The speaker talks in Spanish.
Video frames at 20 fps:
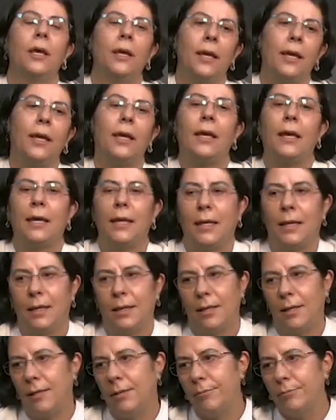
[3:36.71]
que
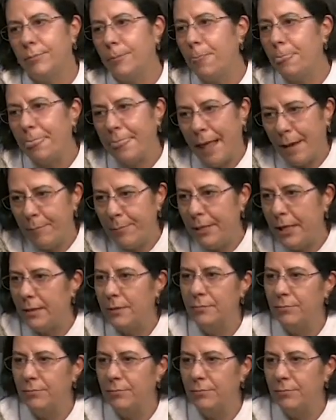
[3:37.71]
em, también